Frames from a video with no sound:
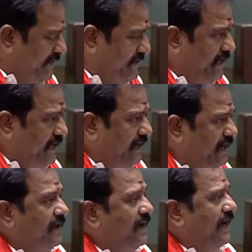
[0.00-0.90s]
ప్రత్యేకంగా
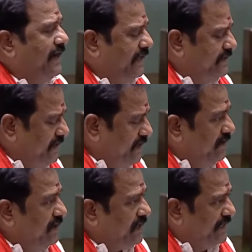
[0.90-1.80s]
అన్నది
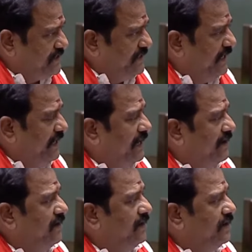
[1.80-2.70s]
ఖచ్చితంగా
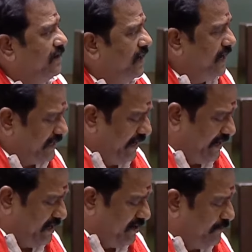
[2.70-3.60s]
అక్కడ
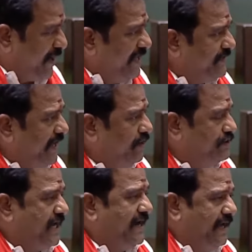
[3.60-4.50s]
ప్రాంతాల్లో
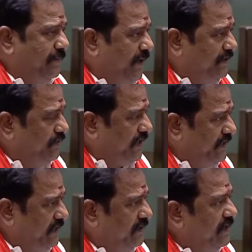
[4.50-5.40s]
చాలా ఇబ్బంది
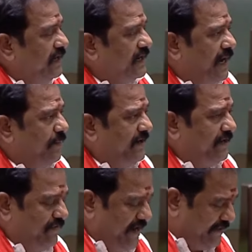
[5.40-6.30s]
ఉంటుంది కాబట్టి
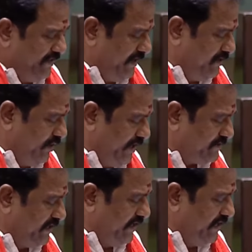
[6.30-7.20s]
వాళ్ళందరికీ కూడా
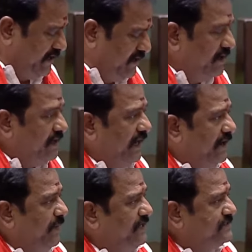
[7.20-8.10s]
తిరిగి
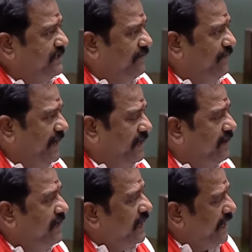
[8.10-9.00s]
గన్మెన్స్ని ఇవ్వాలి
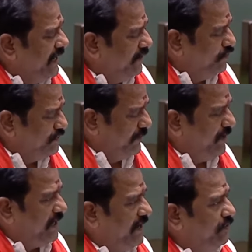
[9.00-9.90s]
అన్న
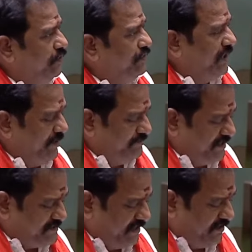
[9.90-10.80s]
ఉద్యమకారులు ఉద్యమం
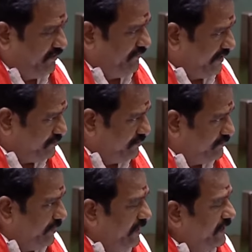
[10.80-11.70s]
చేసినటువంటి వ్యక్తులు
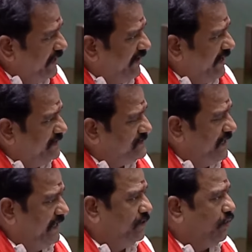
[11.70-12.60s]
ఎవరైనా
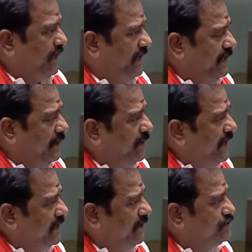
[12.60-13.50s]
సరే అది కోదండరామ్
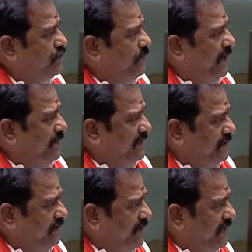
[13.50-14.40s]
గారు కావచ్చు పిడమర్తి
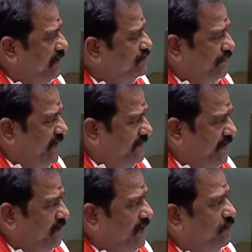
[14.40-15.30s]
రవి గారు కావచ్చు
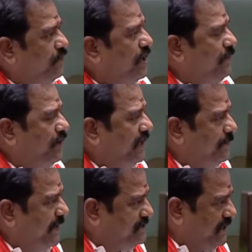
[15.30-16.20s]
వీళ్ళందరూ నాకు ముఖాముఖిగా
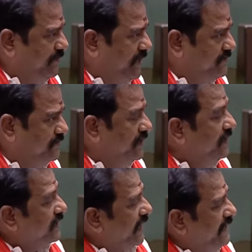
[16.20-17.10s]
పరిచయం లేదు
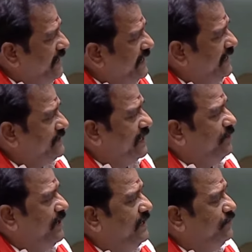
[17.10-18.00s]
కానీ ఏండ్ల
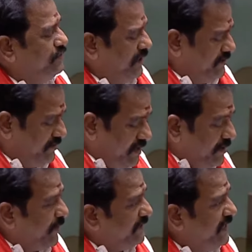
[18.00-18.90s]
తరబడి ఉద్యమం
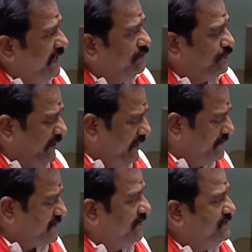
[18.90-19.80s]
పద్నాలుగు
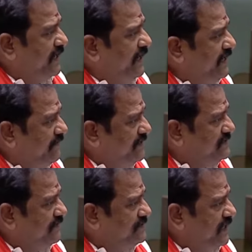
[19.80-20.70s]
పదిహేను సంవత్సరాలు ఇరవై
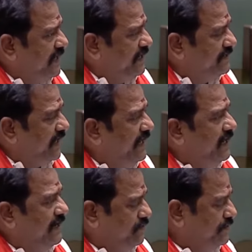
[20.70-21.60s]
సంవత్సరాలుగా
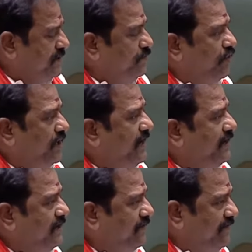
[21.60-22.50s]
తెలంగాణ కోసం
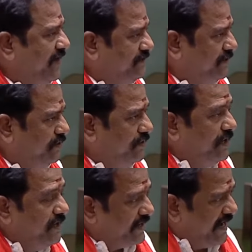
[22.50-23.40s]
కొట్లాడినటువంటి వ్యక్తులు
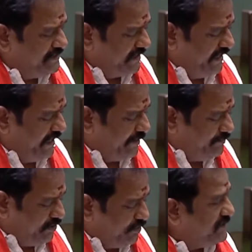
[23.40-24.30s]
రాజకీయ
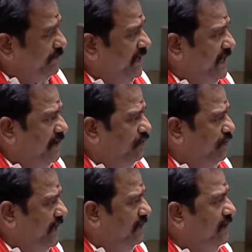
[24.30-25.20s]
లబ్ధి కోసమని
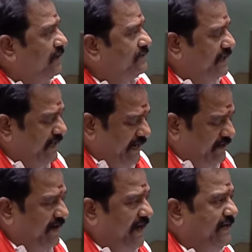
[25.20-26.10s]
కాకుండా
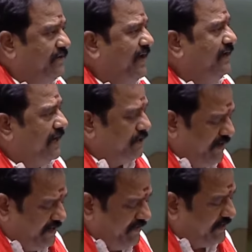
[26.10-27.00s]
తిరిగినటువంటి అటు
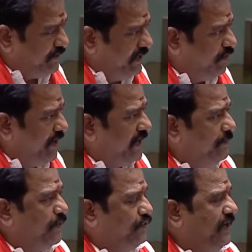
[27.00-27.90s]
అటువంటి వ్యక్తులకు కూడా
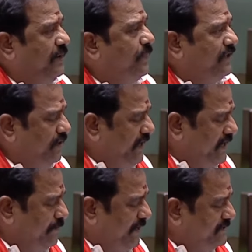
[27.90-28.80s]
రేపు పొద్దున ఇబ్బందులు
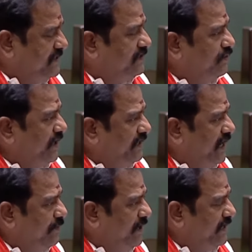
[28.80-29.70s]
అయ్యే పరిస్థితి ఉంటుంది
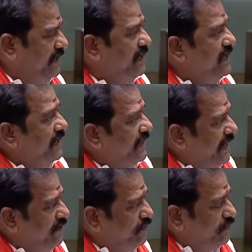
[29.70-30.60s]
కాబట్టి
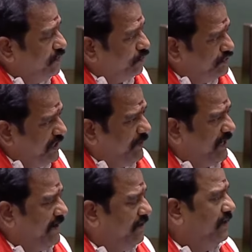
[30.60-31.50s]
నేను
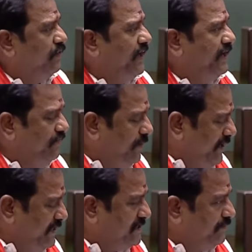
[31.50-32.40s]
ఉద్యమకారులకు కూడా
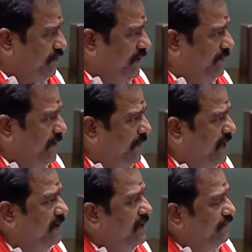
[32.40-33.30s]
ఇవ్వమని చెప్తున్నాం తప్ప
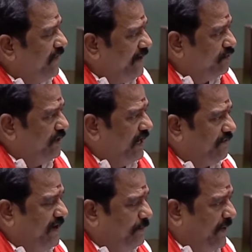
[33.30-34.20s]
వారికి
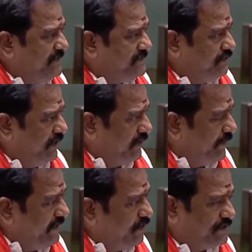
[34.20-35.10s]
ఉన్నటువంటి పరిస్థితులను
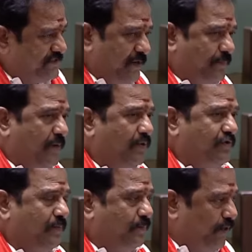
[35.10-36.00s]
బట్టి ఒకసారి
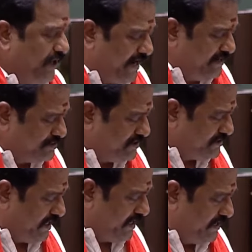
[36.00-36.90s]
ప్రభుత్వం
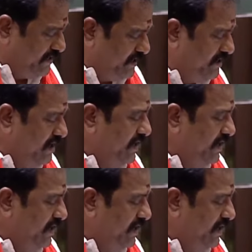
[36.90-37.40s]
పునరాలోచించాలనేది